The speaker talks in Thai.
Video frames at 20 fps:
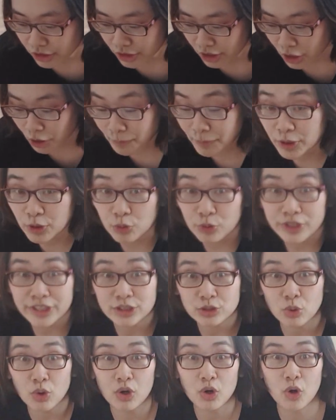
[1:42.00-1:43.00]
เรามาดูที่
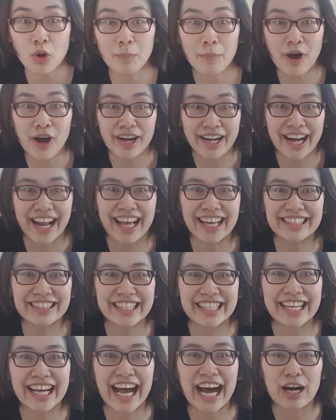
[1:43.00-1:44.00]
ตัวโรบอทนะ
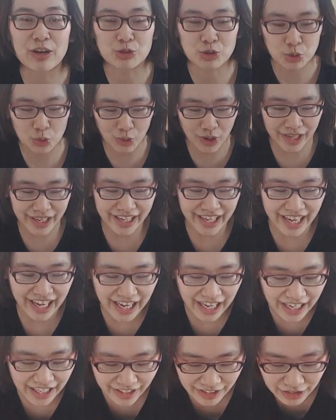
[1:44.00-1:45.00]
สีขาวจ้วนเลยนะ
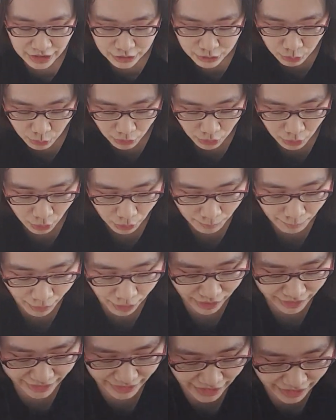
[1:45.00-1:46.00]
คะ ตัวโรบอ
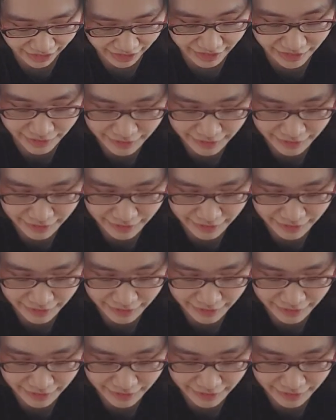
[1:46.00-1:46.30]
ทนะ